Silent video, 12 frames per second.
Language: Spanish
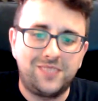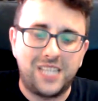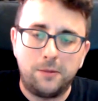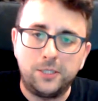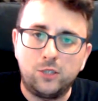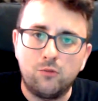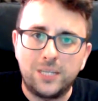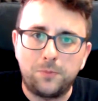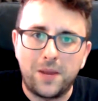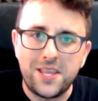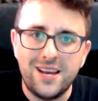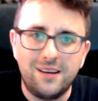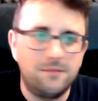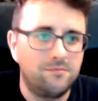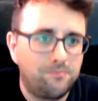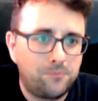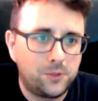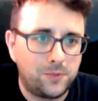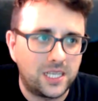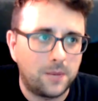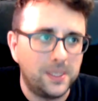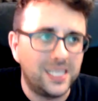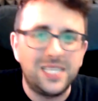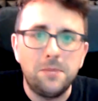se le ha visto una España, pues
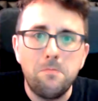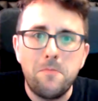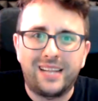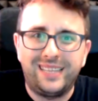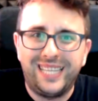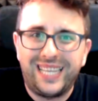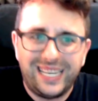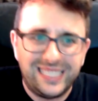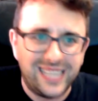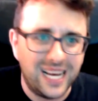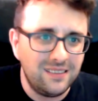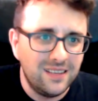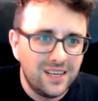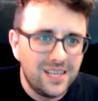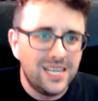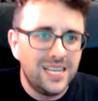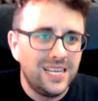básicamente sin verticalidad,